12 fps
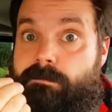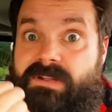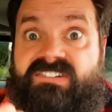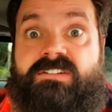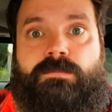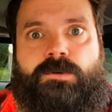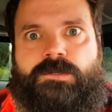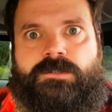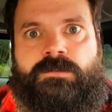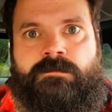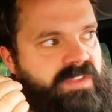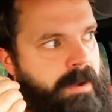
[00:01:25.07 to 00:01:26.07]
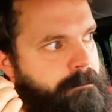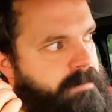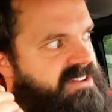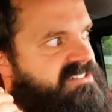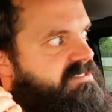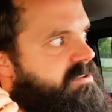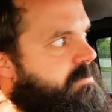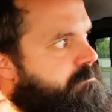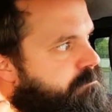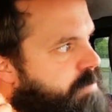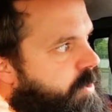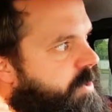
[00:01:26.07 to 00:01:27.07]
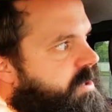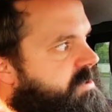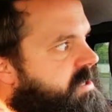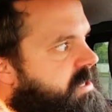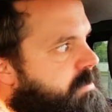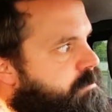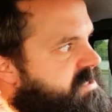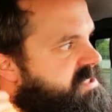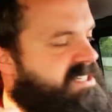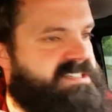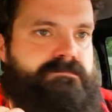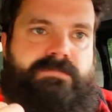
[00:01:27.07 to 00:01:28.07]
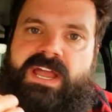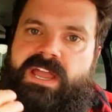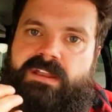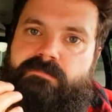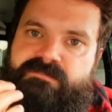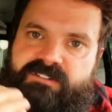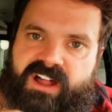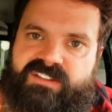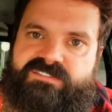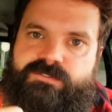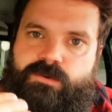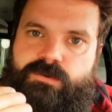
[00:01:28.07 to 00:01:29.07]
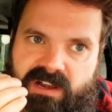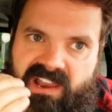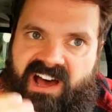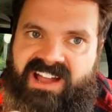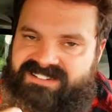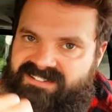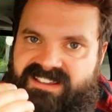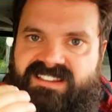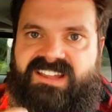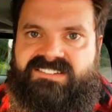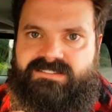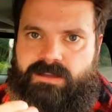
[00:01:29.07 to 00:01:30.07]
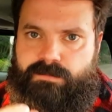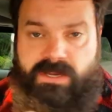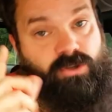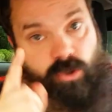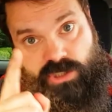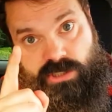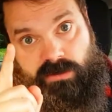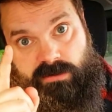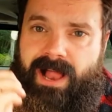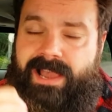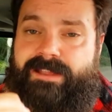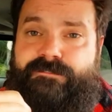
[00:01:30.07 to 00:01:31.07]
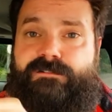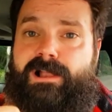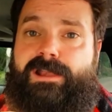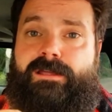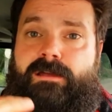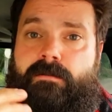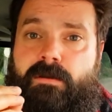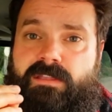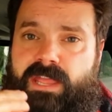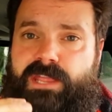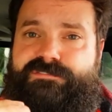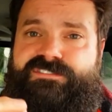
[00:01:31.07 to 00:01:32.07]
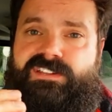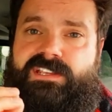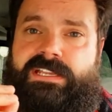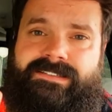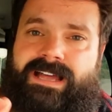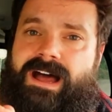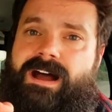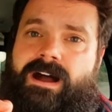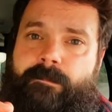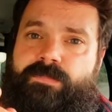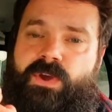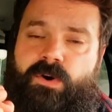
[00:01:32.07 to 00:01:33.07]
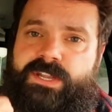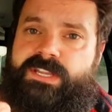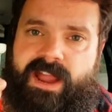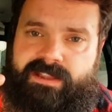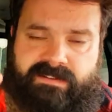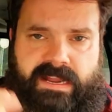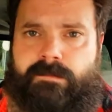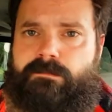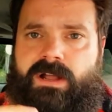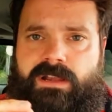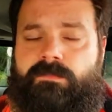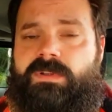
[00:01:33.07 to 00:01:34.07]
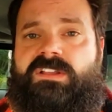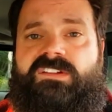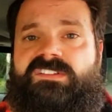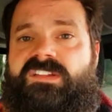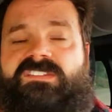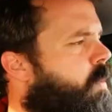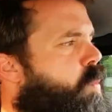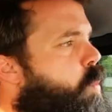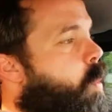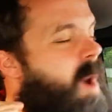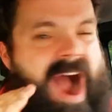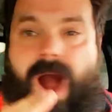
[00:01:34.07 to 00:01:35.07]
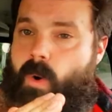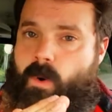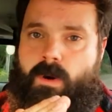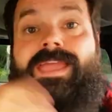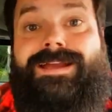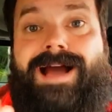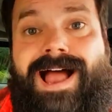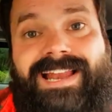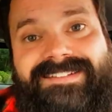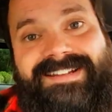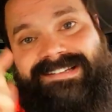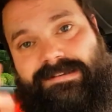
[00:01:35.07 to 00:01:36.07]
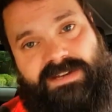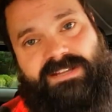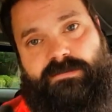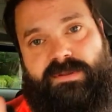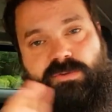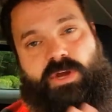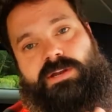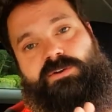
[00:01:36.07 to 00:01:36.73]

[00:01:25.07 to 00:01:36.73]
der beste Burger. Der beste Burger, den ich bis jetzt bei einem Fastfood-Laden gegessen habe in Deutschland. Alter Falter, KFC, da habt ihr euch ein Denkmal mitgesetzt. Wow. Egal, jetzt geht's aber nicht um den Dirty